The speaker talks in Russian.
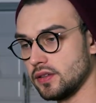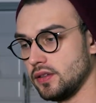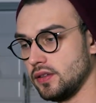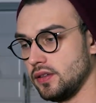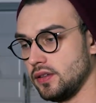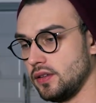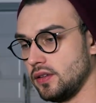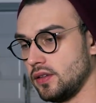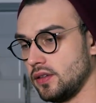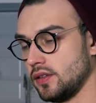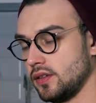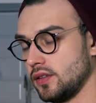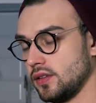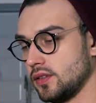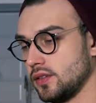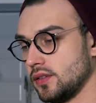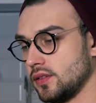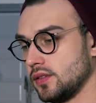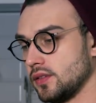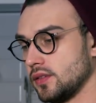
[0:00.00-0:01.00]
Э,
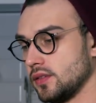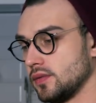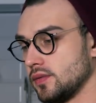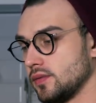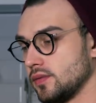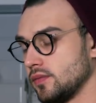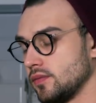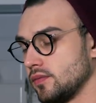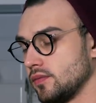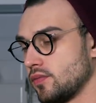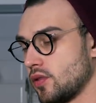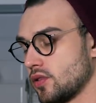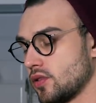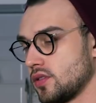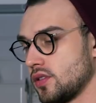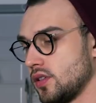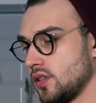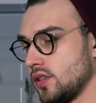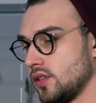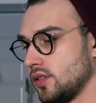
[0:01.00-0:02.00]

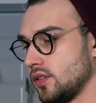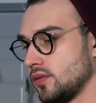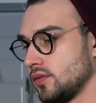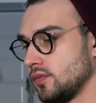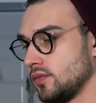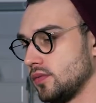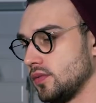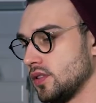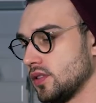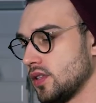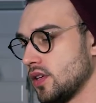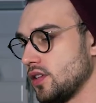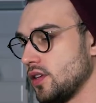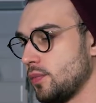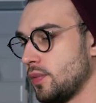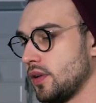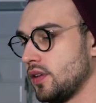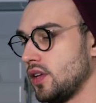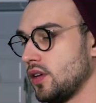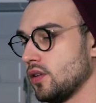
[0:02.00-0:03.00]
просто, не знаю, не
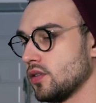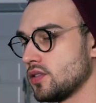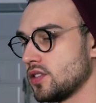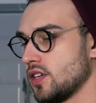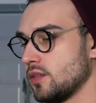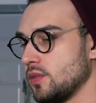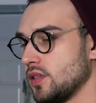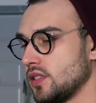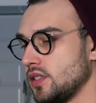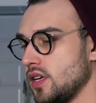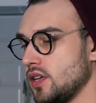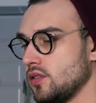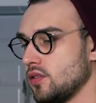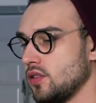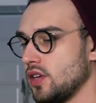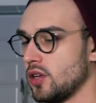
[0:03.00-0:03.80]
поддается объяснению.